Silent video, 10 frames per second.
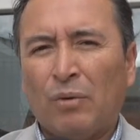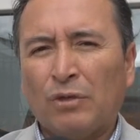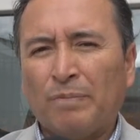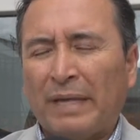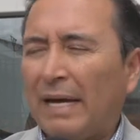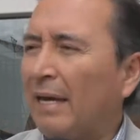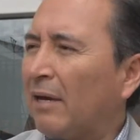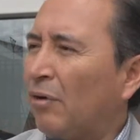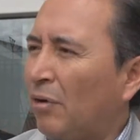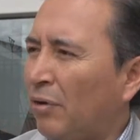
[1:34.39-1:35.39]
un
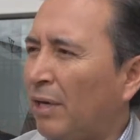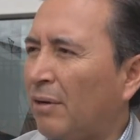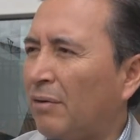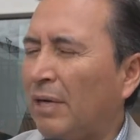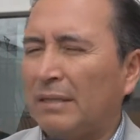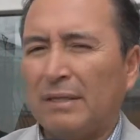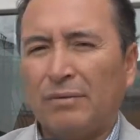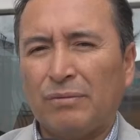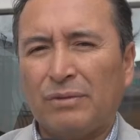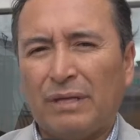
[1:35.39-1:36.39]
hospedaje ecológico y
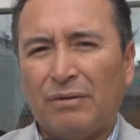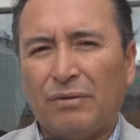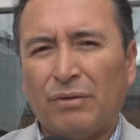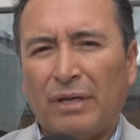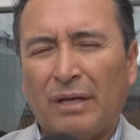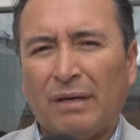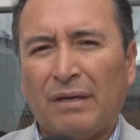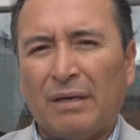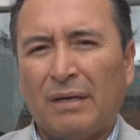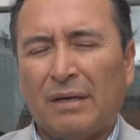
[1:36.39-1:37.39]
hacer un centro de,
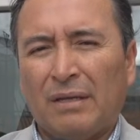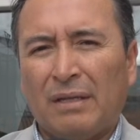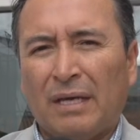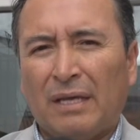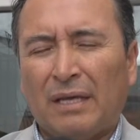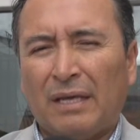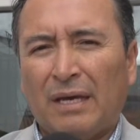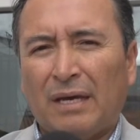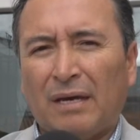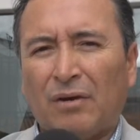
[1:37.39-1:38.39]

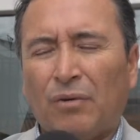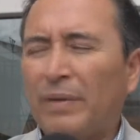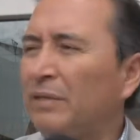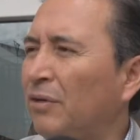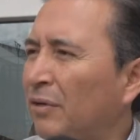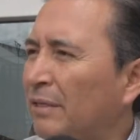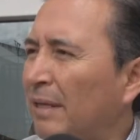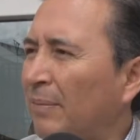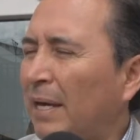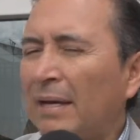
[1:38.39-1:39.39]
convenciones
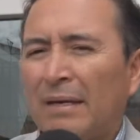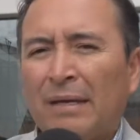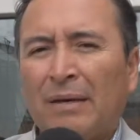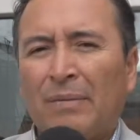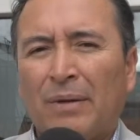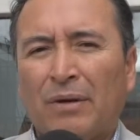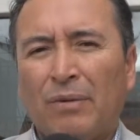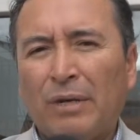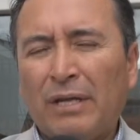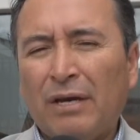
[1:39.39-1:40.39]
también.
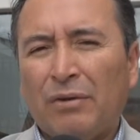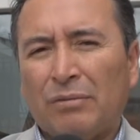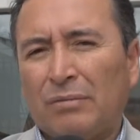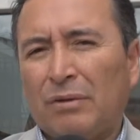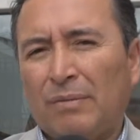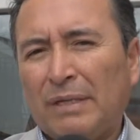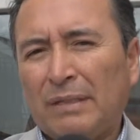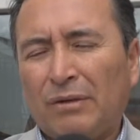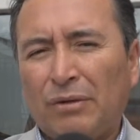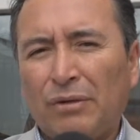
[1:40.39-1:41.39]
Como le digo, lo
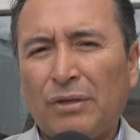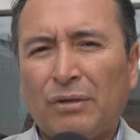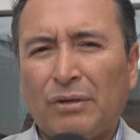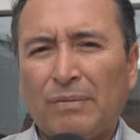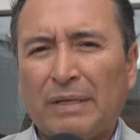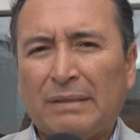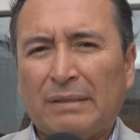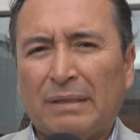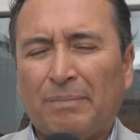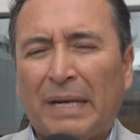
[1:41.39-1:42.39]
más ecológico, lo
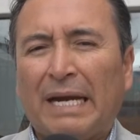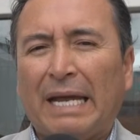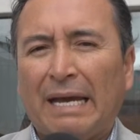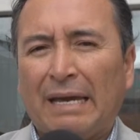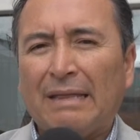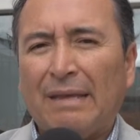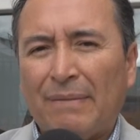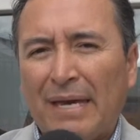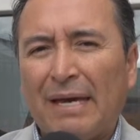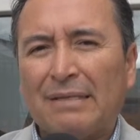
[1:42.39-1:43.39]
más eh, para que la
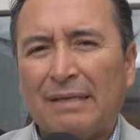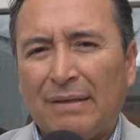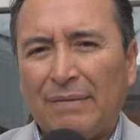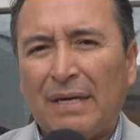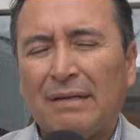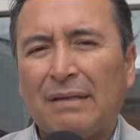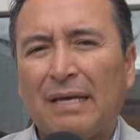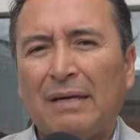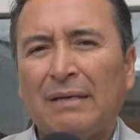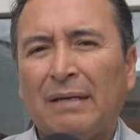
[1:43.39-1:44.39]
gente venga, se
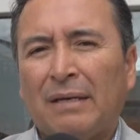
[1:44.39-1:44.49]
divierta